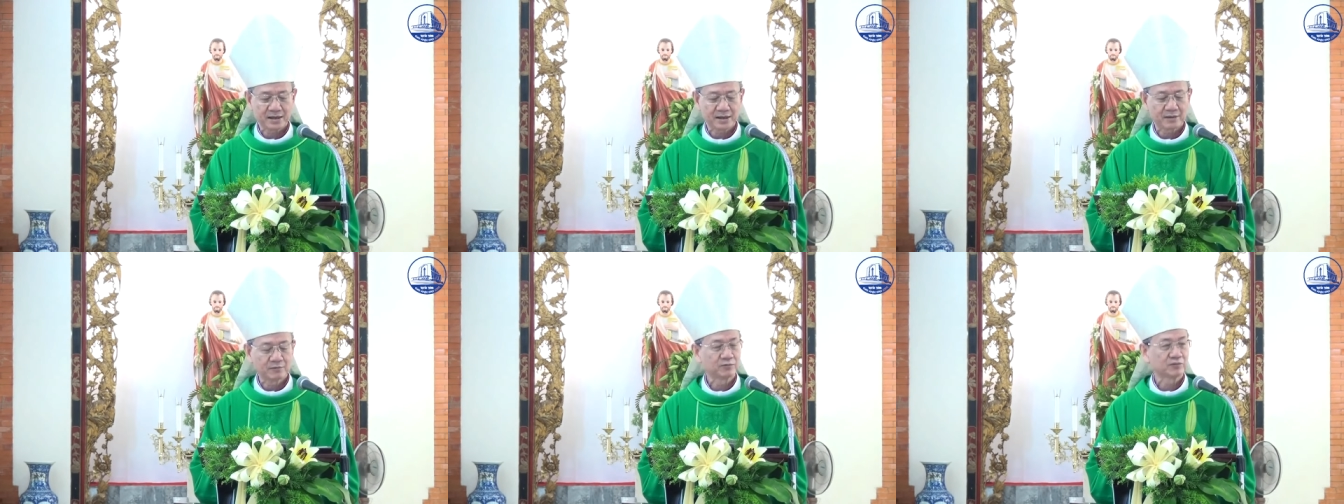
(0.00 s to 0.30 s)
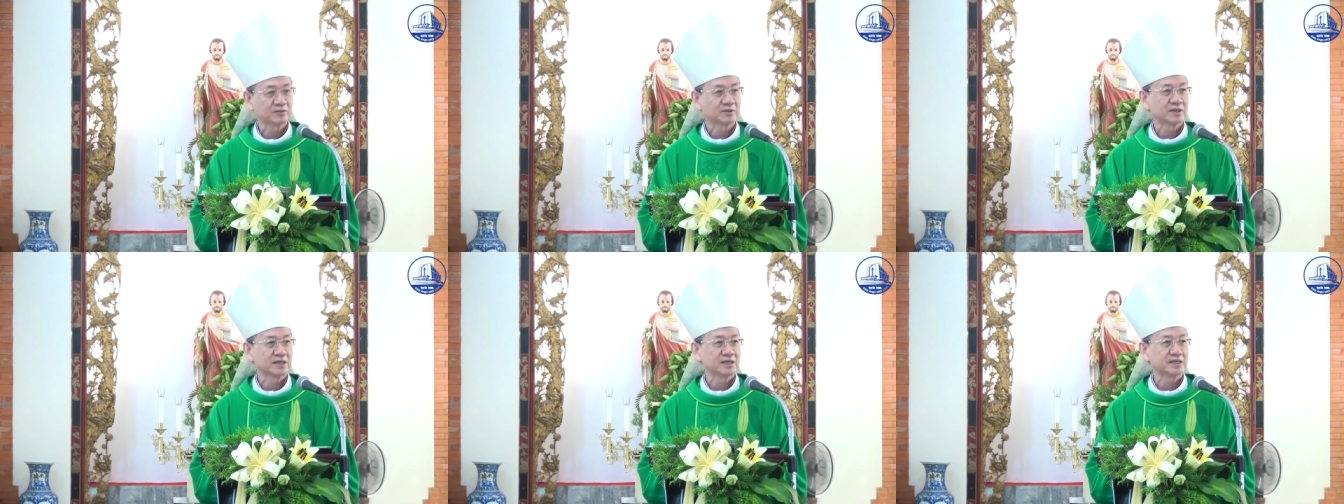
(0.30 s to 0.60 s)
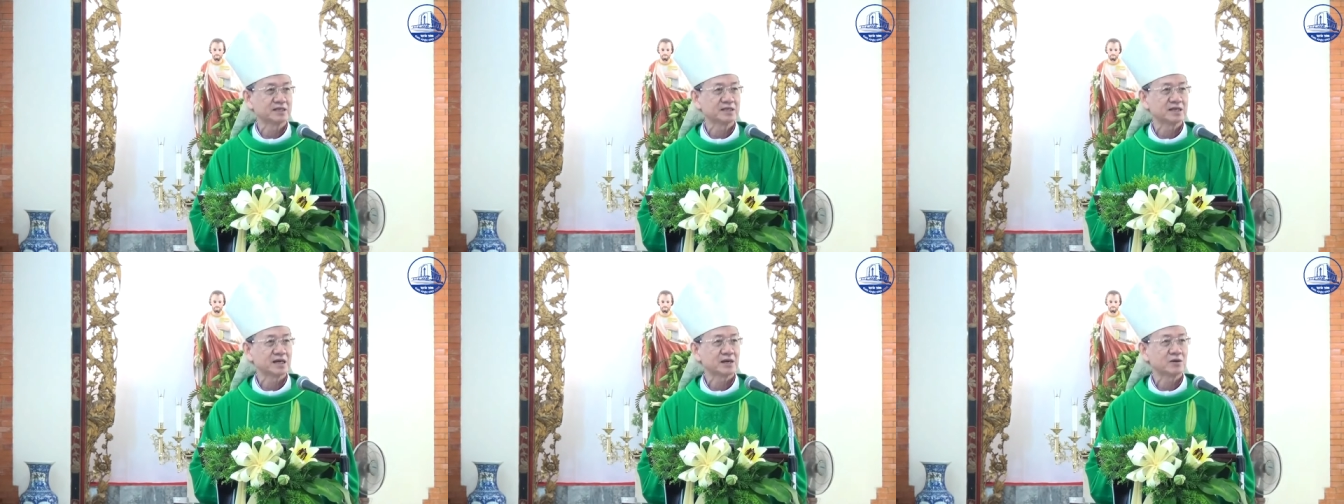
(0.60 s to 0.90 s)
ông
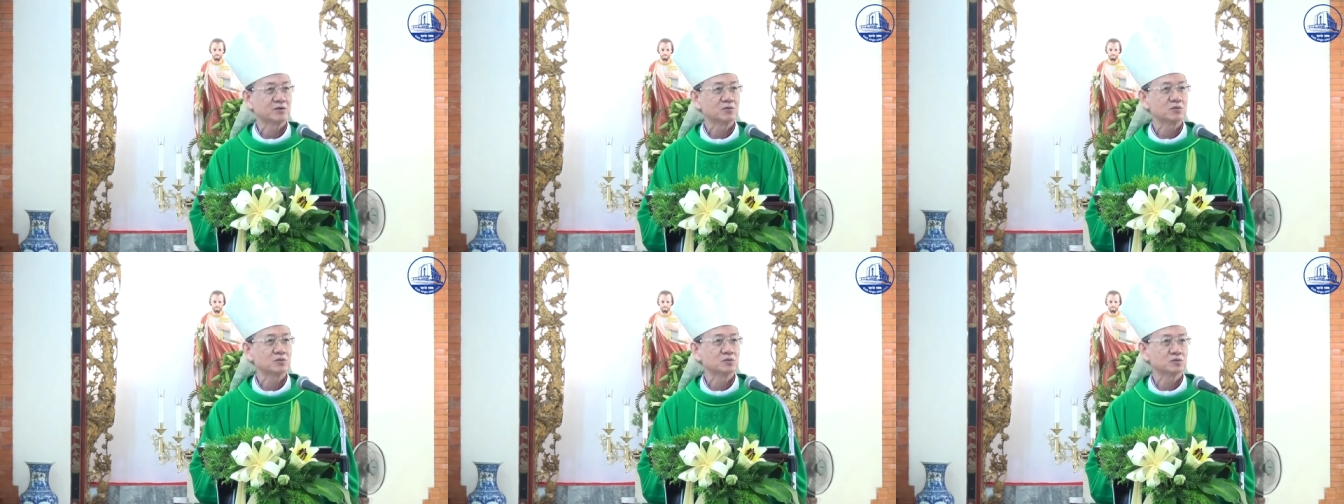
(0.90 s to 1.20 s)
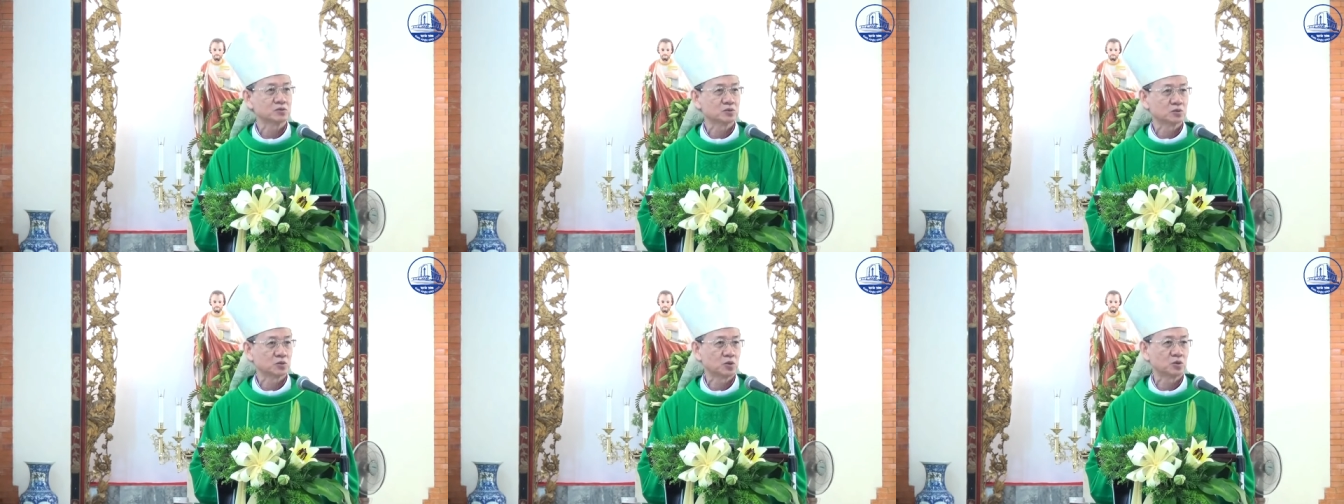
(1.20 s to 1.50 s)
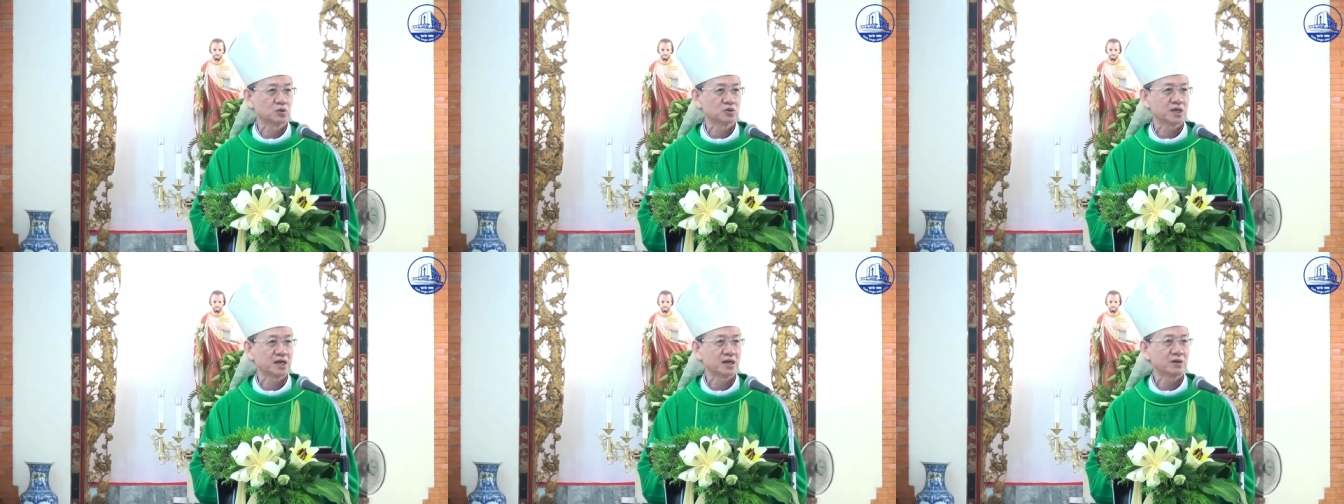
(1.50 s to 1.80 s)
thầy giáo
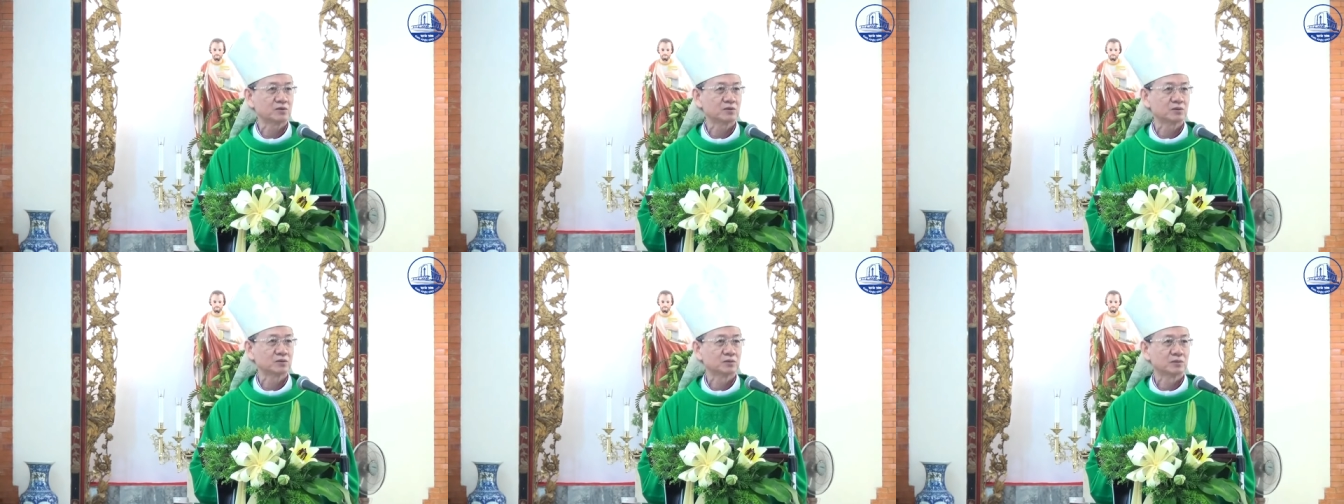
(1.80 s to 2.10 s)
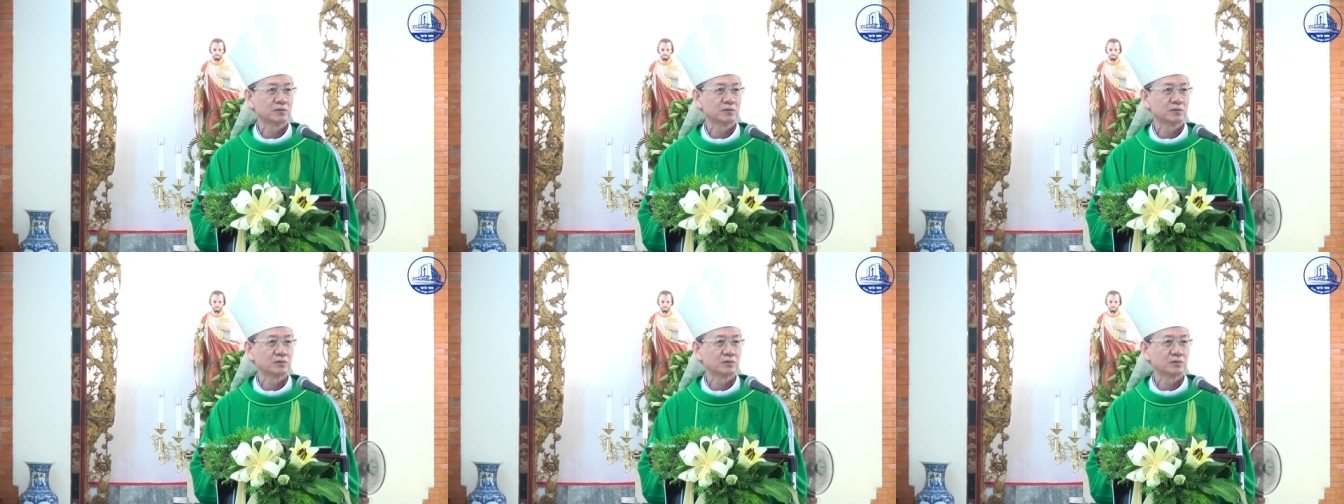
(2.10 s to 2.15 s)
cô giáo